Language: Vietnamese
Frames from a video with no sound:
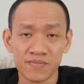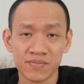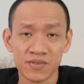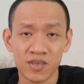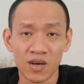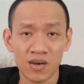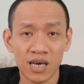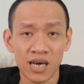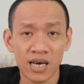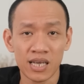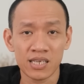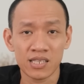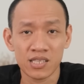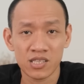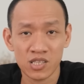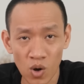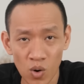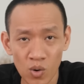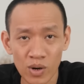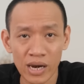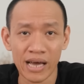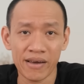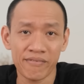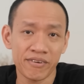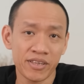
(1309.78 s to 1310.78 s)
Cho nên
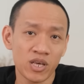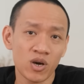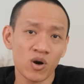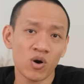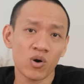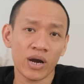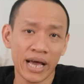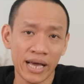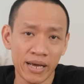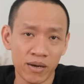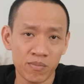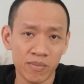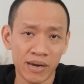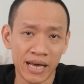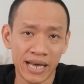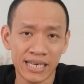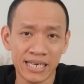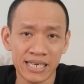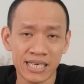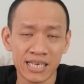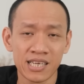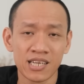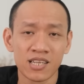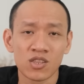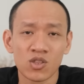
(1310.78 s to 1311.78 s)
chốt lại video ngày hôm nay,
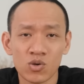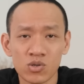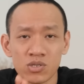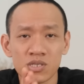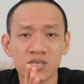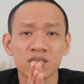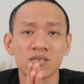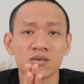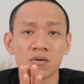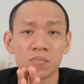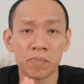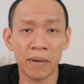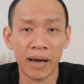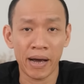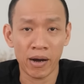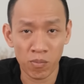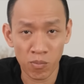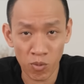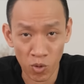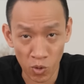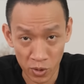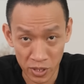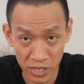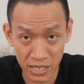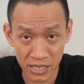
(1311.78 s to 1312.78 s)
tôi xin được mạo
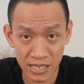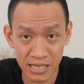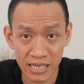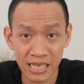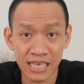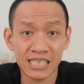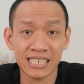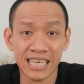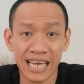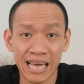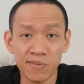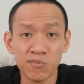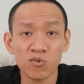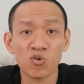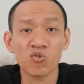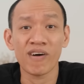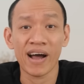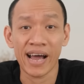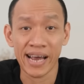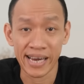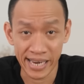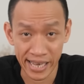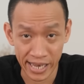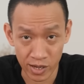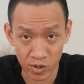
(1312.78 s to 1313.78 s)
muội chia sẻ một
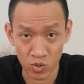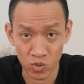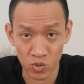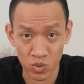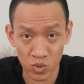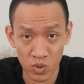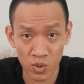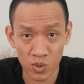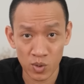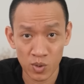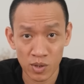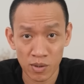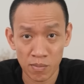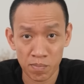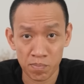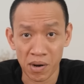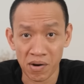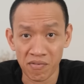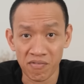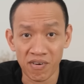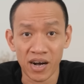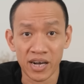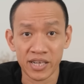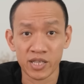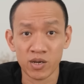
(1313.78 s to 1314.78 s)
vài điều
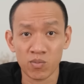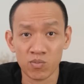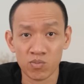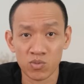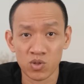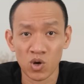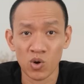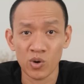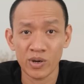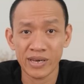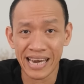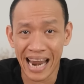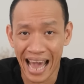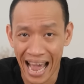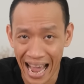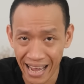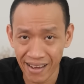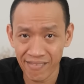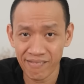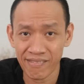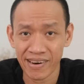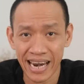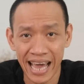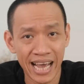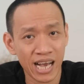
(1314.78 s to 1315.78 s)
mà vợ chồng tôi
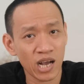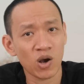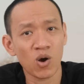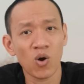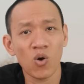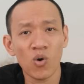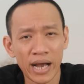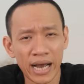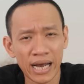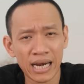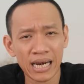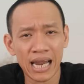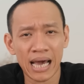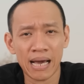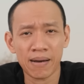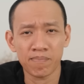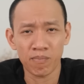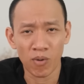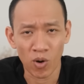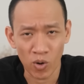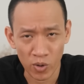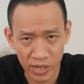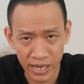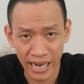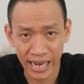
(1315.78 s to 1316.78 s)
đã và đang cố gắng làm
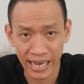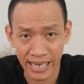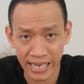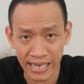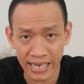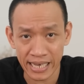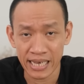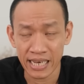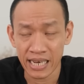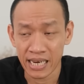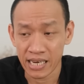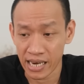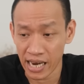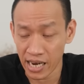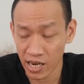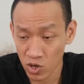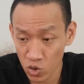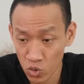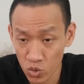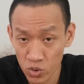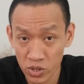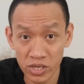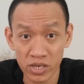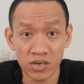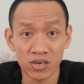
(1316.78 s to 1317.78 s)
mỗi ngày để
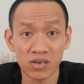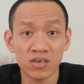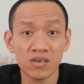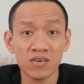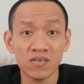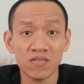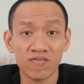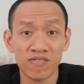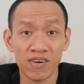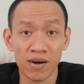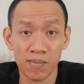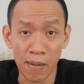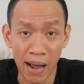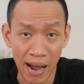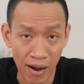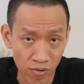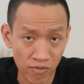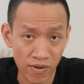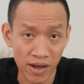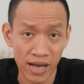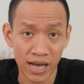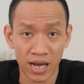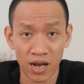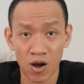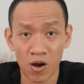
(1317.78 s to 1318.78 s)
nuôi dưỡng và bảo
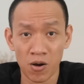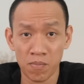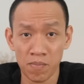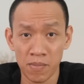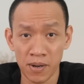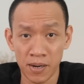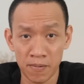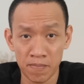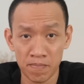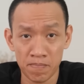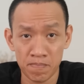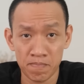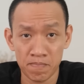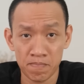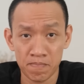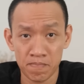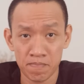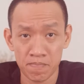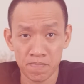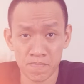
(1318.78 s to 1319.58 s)
vệ con mình.